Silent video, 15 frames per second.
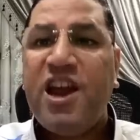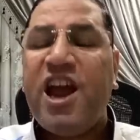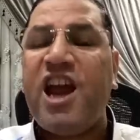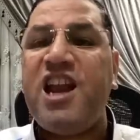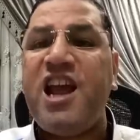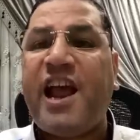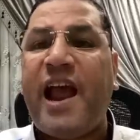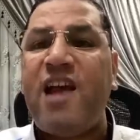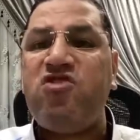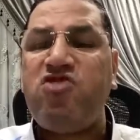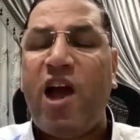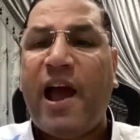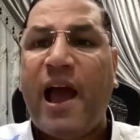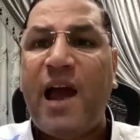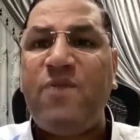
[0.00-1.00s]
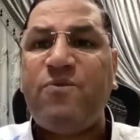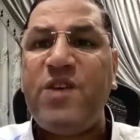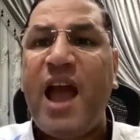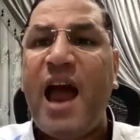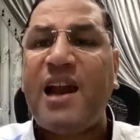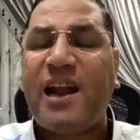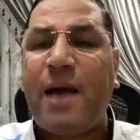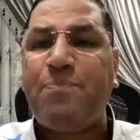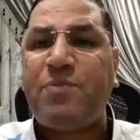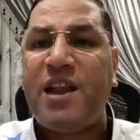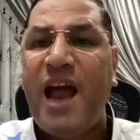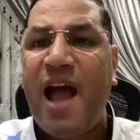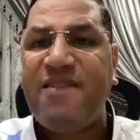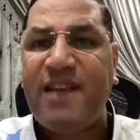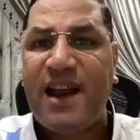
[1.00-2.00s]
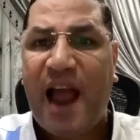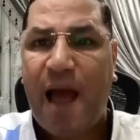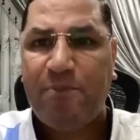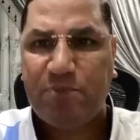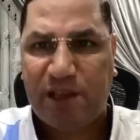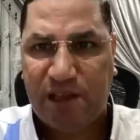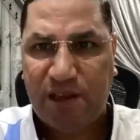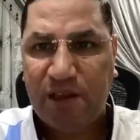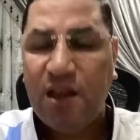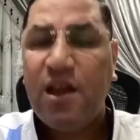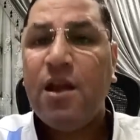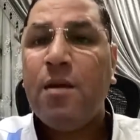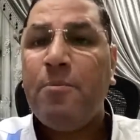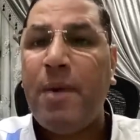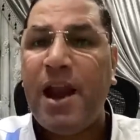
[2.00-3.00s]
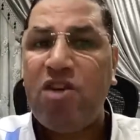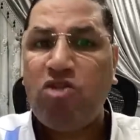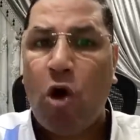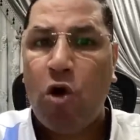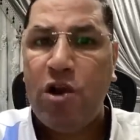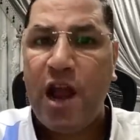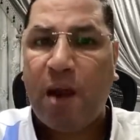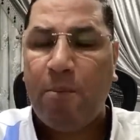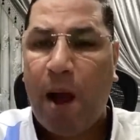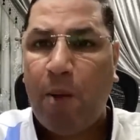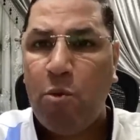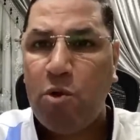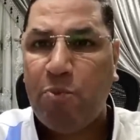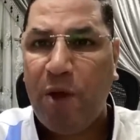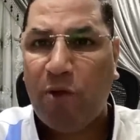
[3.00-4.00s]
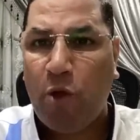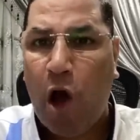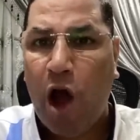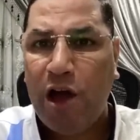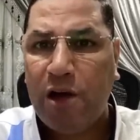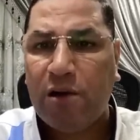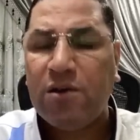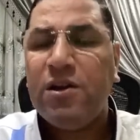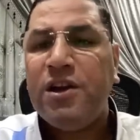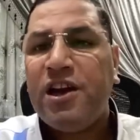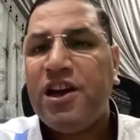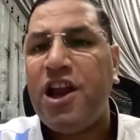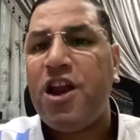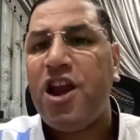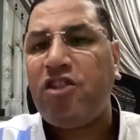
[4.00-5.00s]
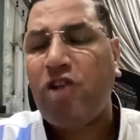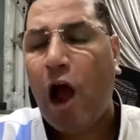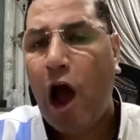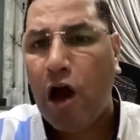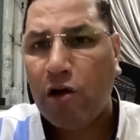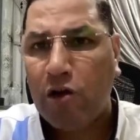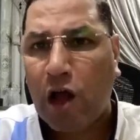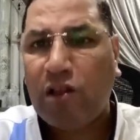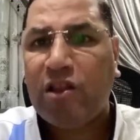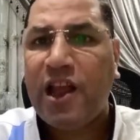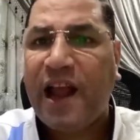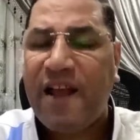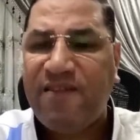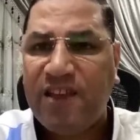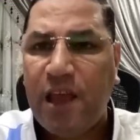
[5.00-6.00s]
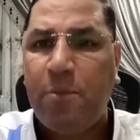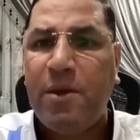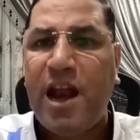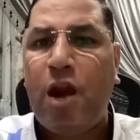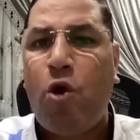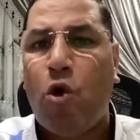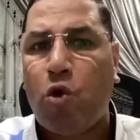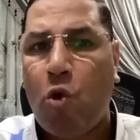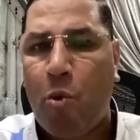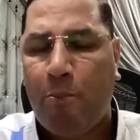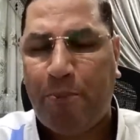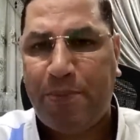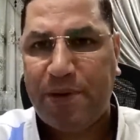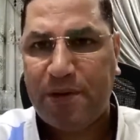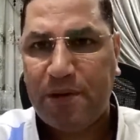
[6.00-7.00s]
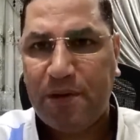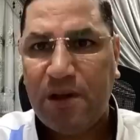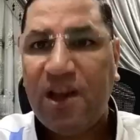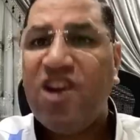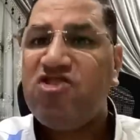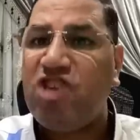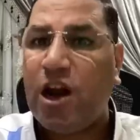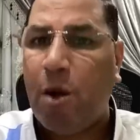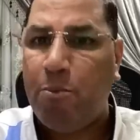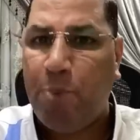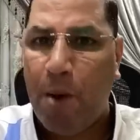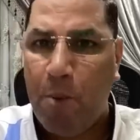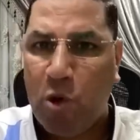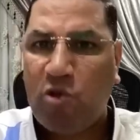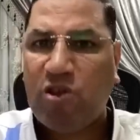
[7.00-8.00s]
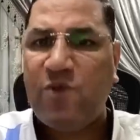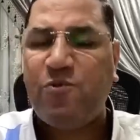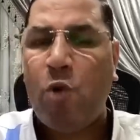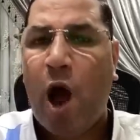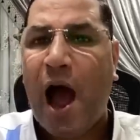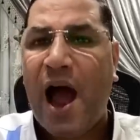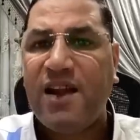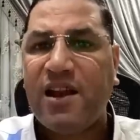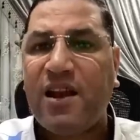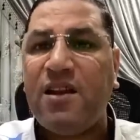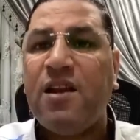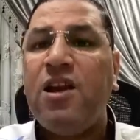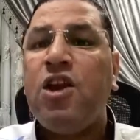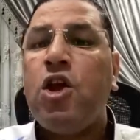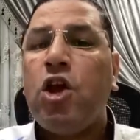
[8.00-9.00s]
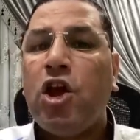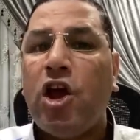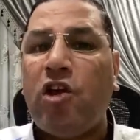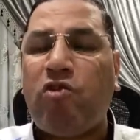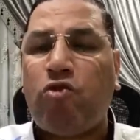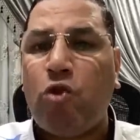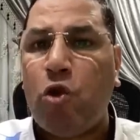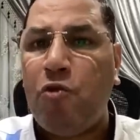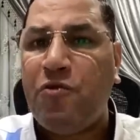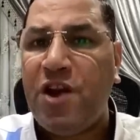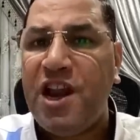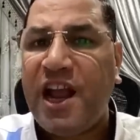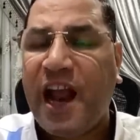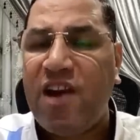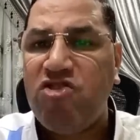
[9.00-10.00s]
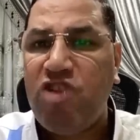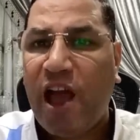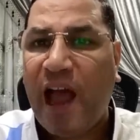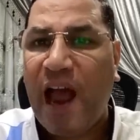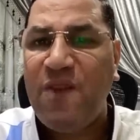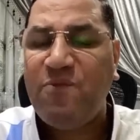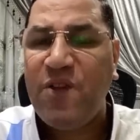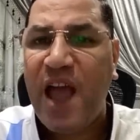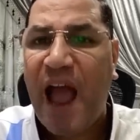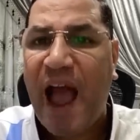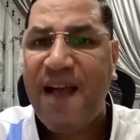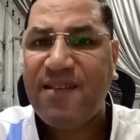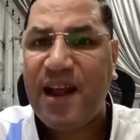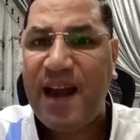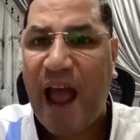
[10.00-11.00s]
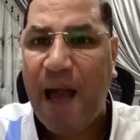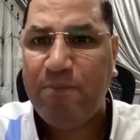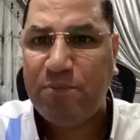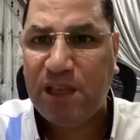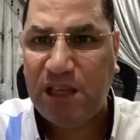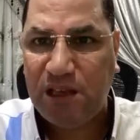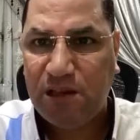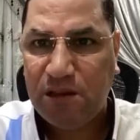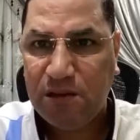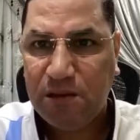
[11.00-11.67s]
اللي كان شغال فيها الكابتن حسن حمدي بلاش أقول لك محمود بيه طاهر لأن تعرض لكثير من الحروب عشان أبقى منصف وعادل الظروف اللي كان شغال فيها حسن حمدي